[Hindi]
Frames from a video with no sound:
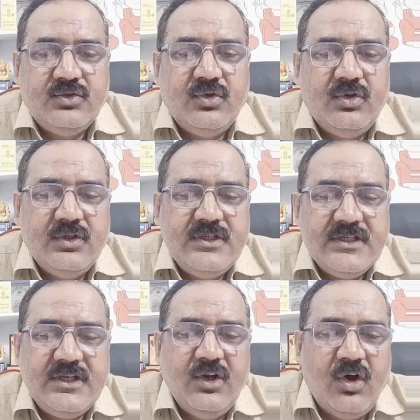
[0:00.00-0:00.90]
जो
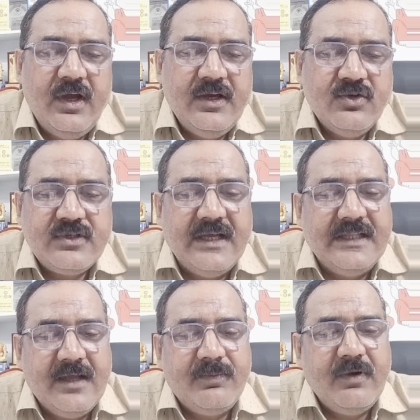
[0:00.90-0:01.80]
जीएसटी लॉ है उसके
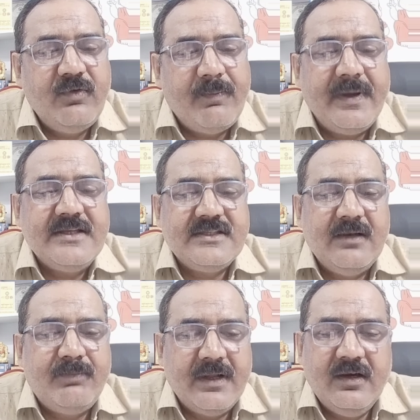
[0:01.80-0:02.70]
आधार पर व्यापार
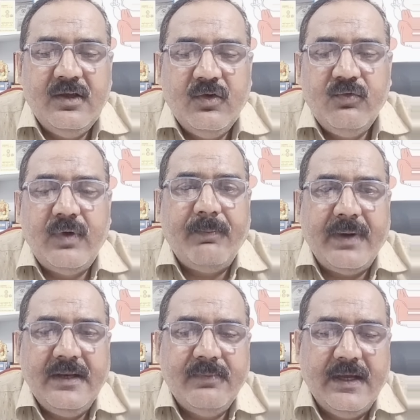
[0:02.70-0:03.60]
स्थल पर
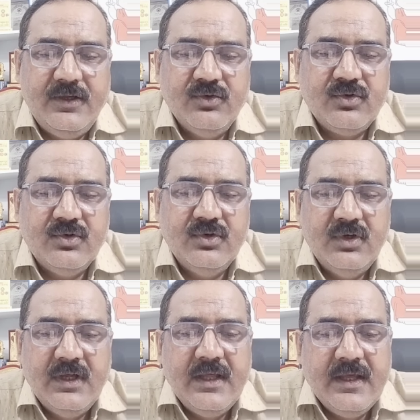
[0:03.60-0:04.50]
व्यापारी भाइयों को
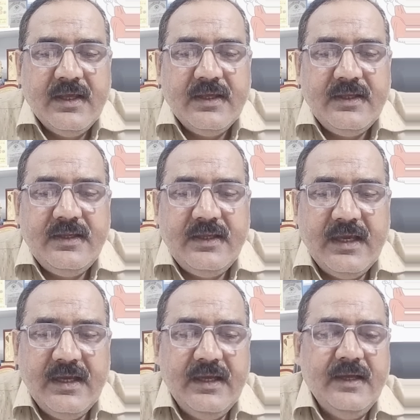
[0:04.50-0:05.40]

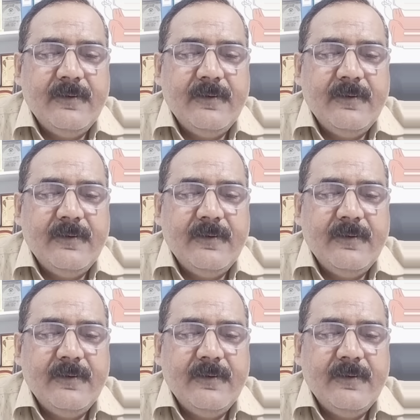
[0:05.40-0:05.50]
यह